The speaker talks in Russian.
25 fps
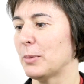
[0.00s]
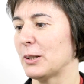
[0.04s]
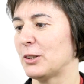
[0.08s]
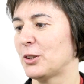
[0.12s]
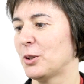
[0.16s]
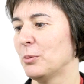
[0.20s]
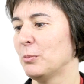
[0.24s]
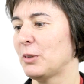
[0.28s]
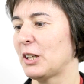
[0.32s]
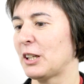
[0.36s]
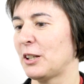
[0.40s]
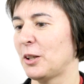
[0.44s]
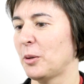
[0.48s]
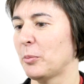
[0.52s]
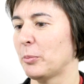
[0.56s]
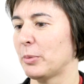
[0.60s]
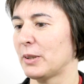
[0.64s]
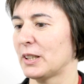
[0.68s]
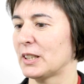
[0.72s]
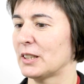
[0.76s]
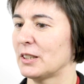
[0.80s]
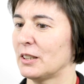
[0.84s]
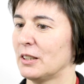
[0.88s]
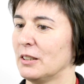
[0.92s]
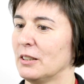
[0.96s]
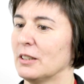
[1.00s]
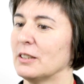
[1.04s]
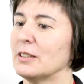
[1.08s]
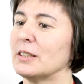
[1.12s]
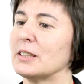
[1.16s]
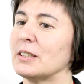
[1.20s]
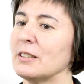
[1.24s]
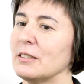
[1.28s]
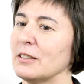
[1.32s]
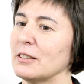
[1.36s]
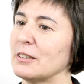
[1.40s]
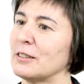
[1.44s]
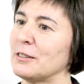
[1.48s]
потом к ней
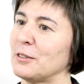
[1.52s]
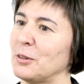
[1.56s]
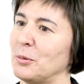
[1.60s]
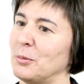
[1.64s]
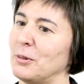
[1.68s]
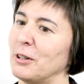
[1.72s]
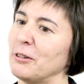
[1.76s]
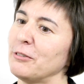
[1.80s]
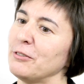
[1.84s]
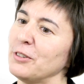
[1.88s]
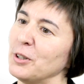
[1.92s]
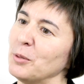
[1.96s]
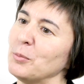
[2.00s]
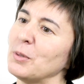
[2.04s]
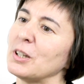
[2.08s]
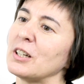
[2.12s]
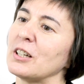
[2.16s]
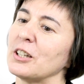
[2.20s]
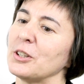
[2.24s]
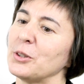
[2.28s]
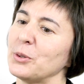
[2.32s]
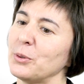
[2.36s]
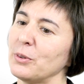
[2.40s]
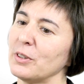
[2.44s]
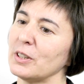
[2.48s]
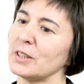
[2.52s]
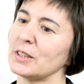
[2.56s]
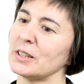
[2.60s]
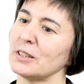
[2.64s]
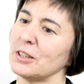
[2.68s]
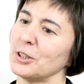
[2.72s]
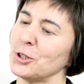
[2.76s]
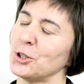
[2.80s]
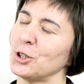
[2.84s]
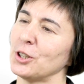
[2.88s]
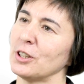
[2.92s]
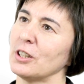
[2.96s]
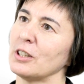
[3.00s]
присоединяется некоторая морфема, которая
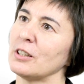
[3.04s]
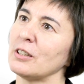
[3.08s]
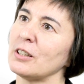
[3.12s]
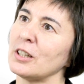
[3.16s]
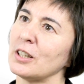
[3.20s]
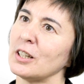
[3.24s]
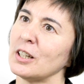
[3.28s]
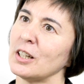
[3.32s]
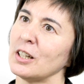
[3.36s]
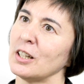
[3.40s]
означает